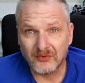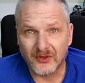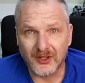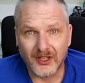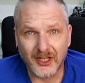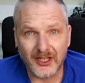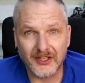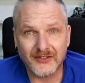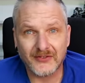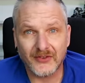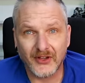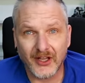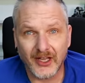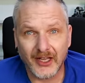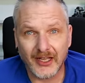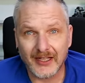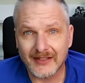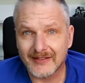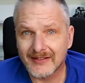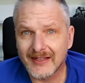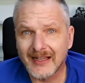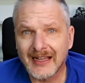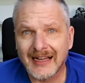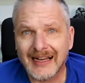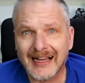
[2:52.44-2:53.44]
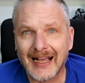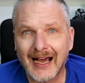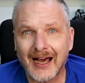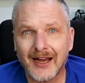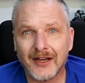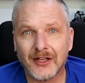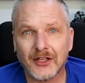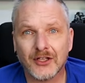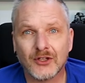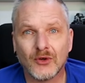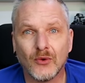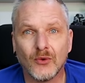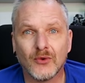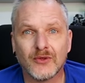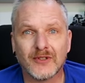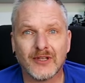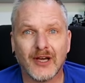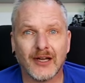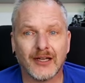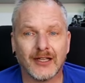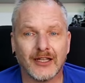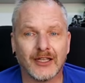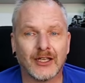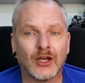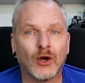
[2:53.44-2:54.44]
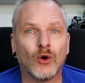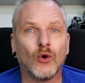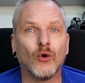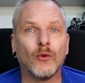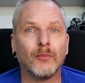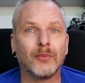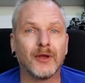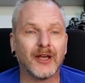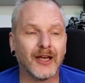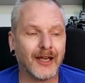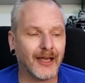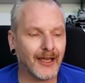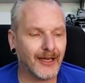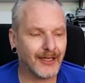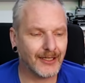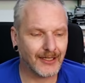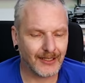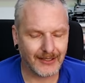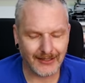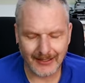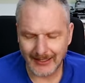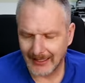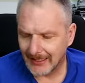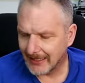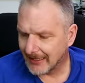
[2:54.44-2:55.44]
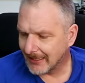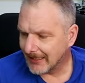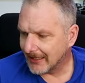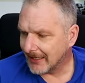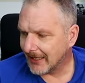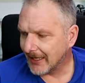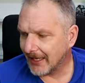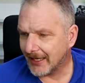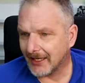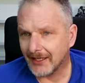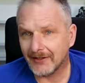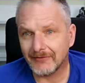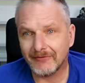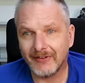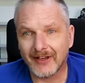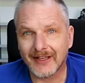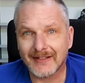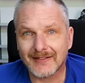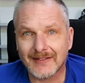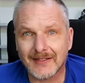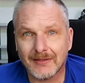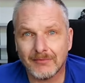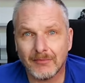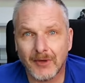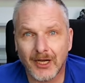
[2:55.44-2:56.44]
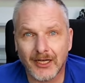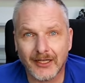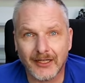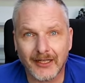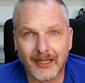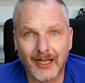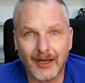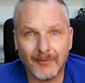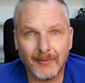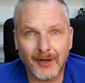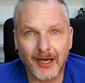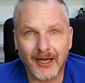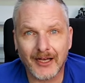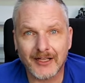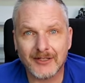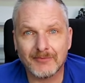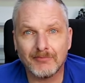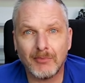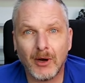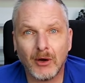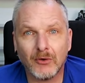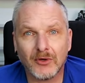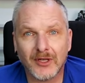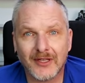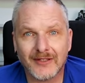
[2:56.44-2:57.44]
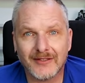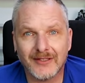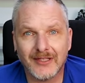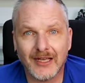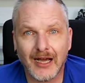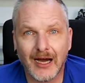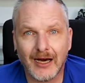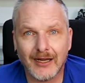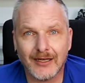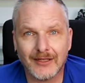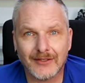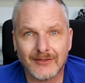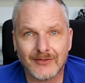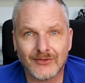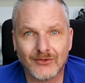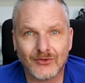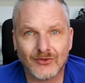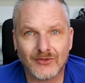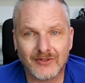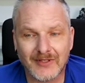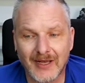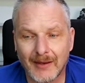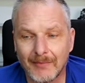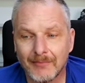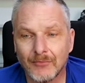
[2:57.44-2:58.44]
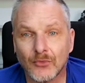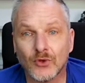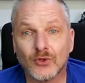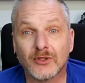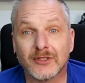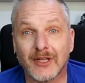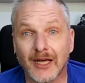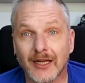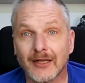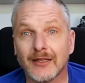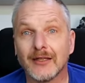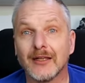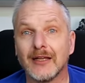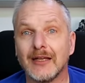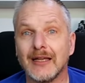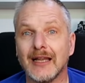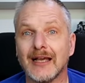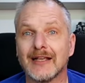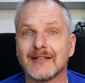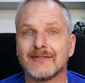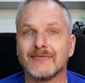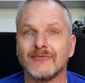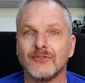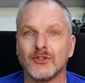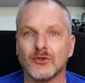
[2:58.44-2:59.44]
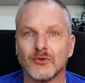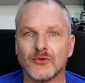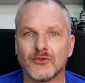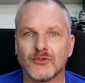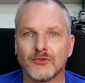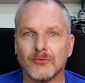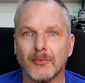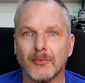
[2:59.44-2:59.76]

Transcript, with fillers: deswegen jetzt gar nicht großartig rumgeredet. Ich wechsle mal die Kameras, baue das hier alles zusammen und dann lassen wir uns